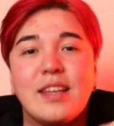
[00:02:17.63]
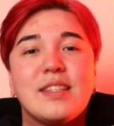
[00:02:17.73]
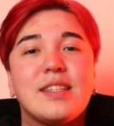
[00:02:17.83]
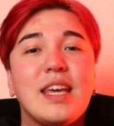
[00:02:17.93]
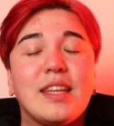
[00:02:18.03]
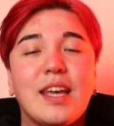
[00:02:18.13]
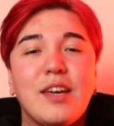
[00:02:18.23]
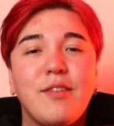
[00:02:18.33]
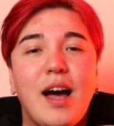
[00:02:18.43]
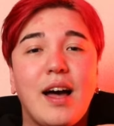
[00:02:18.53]
声
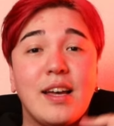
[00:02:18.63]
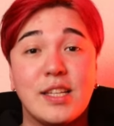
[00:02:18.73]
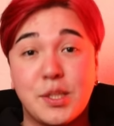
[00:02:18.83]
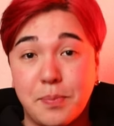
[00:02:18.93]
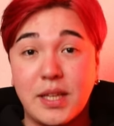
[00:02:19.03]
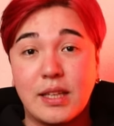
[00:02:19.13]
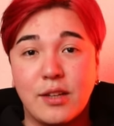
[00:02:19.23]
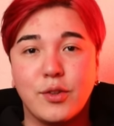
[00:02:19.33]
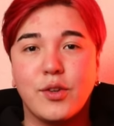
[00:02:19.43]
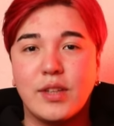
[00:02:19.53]
帯は
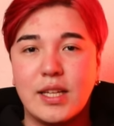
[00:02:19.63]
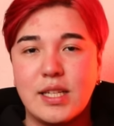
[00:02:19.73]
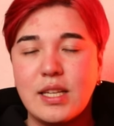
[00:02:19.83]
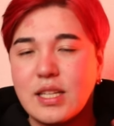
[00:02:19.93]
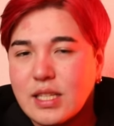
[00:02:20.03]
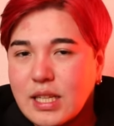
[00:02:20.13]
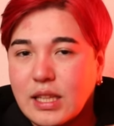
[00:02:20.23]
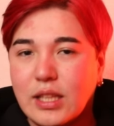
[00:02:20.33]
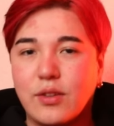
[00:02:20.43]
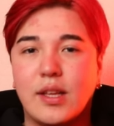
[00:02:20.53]
スピーキングと同じ
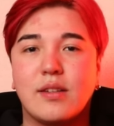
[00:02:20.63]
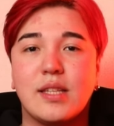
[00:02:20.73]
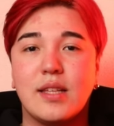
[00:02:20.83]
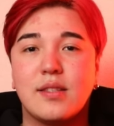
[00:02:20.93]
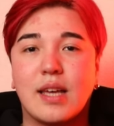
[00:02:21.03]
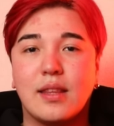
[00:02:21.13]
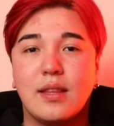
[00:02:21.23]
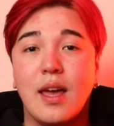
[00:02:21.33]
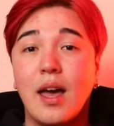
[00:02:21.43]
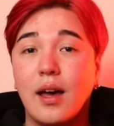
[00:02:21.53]
シーティー をたくさん使っ
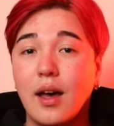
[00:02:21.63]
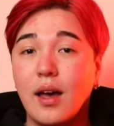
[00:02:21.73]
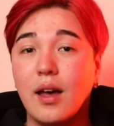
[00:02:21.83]
て、あー